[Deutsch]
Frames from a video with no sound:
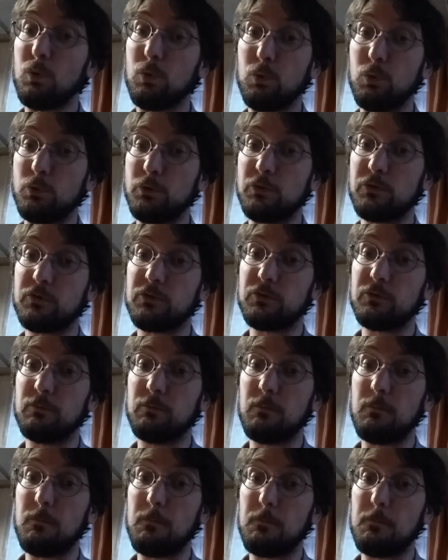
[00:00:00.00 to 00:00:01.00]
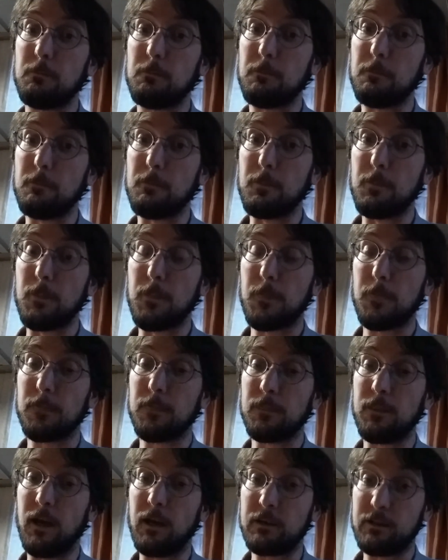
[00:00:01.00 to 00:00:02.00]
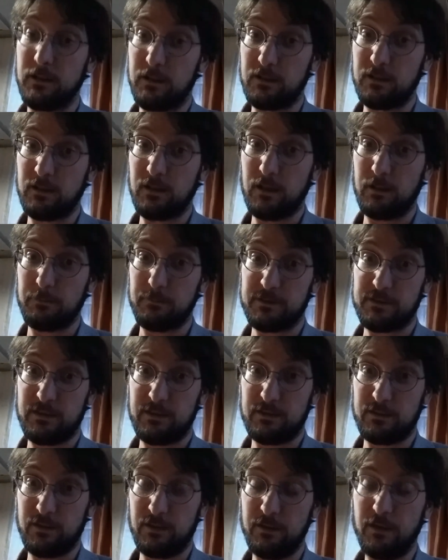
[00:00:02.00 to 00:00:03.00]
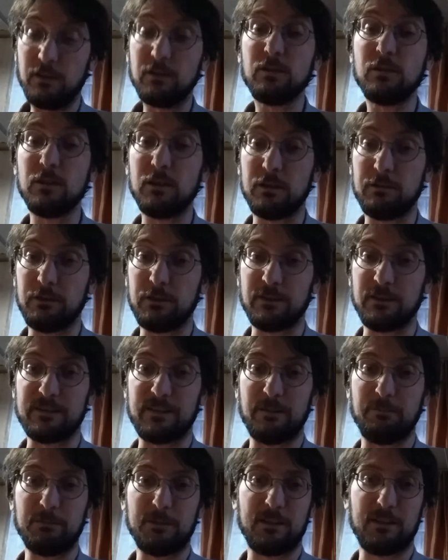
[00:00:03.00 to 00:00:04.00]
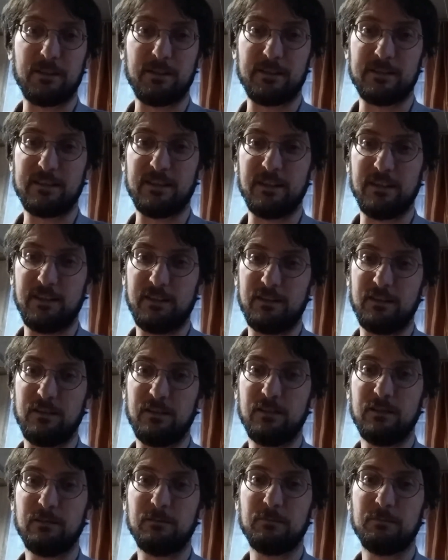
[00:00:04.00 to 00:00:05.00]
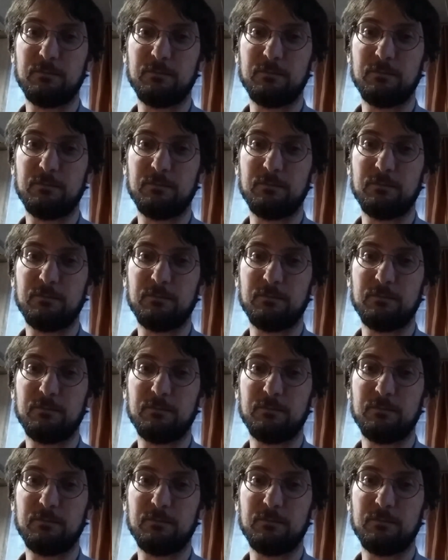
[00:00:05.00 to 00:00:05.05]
Und dagegen haben sich dann natürlich wieder sämtliche Seiten